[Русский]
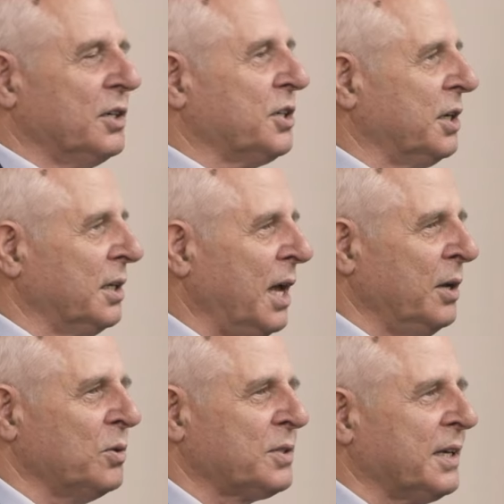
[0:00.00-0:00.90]

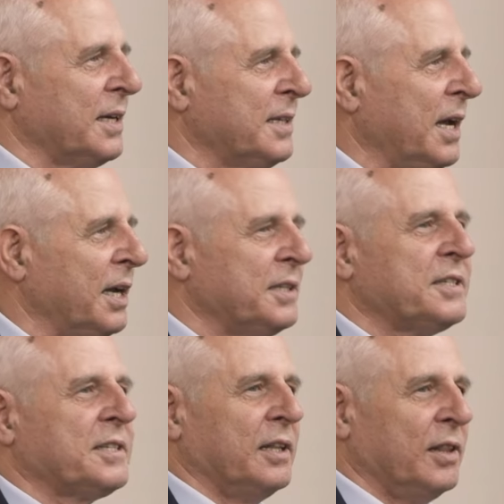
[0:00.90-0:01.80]
желаю сказать
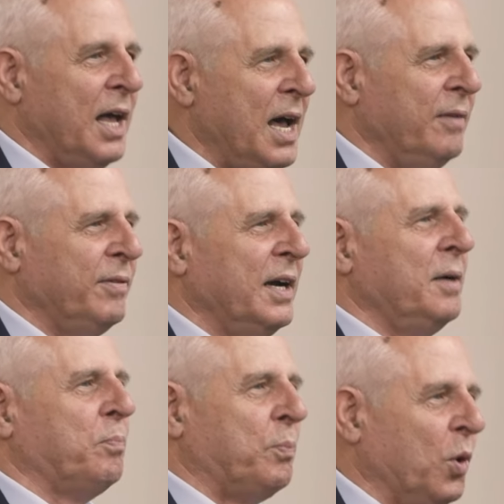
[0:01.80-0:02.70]

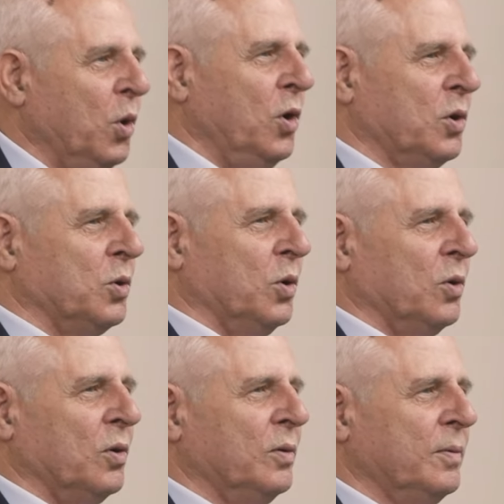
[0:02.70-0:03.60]
«Слава
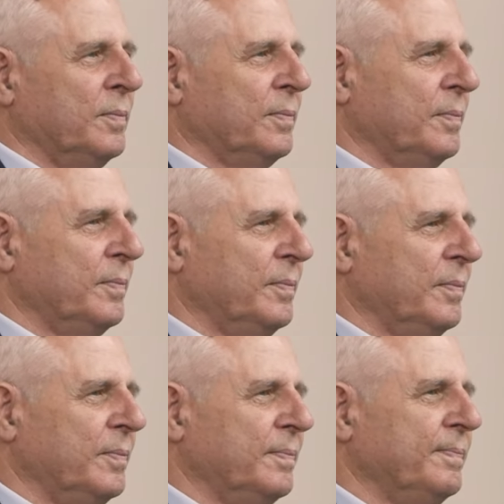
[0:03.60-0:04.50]
Богу!»,
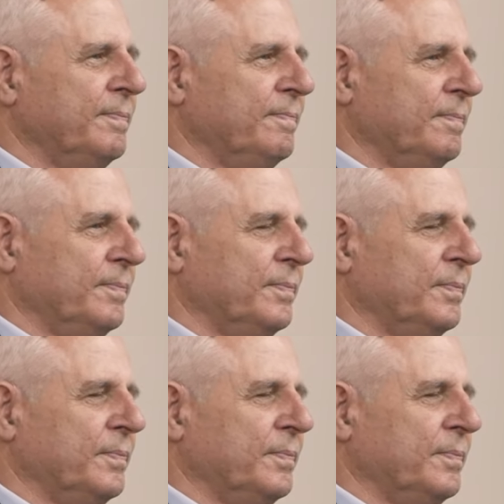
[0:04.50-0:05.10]
Слава Богу!